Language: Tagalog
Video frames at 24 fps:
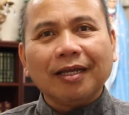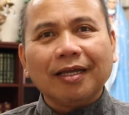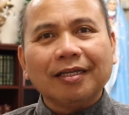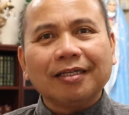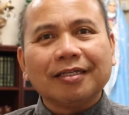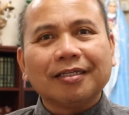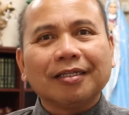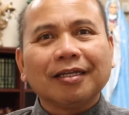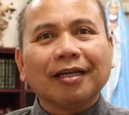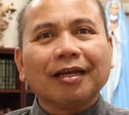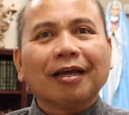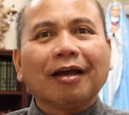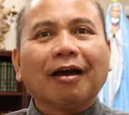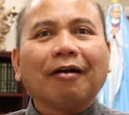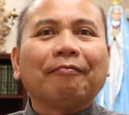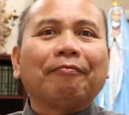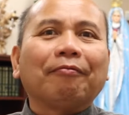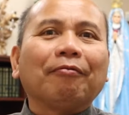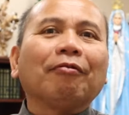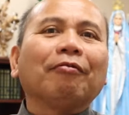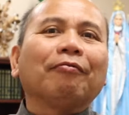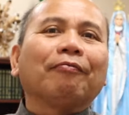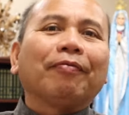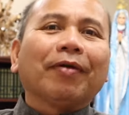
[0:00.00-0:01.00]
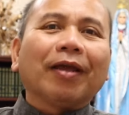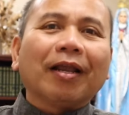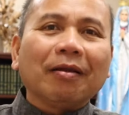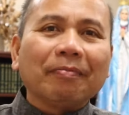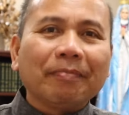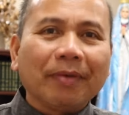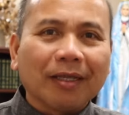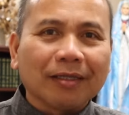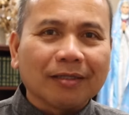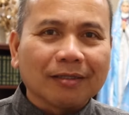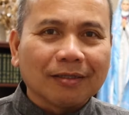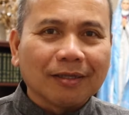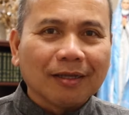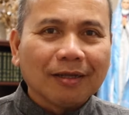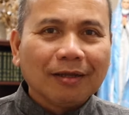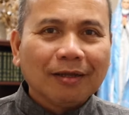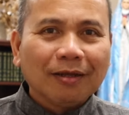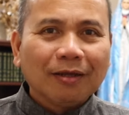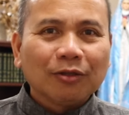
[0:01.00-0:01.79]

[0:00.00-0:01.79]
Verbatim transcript: is a fulfillment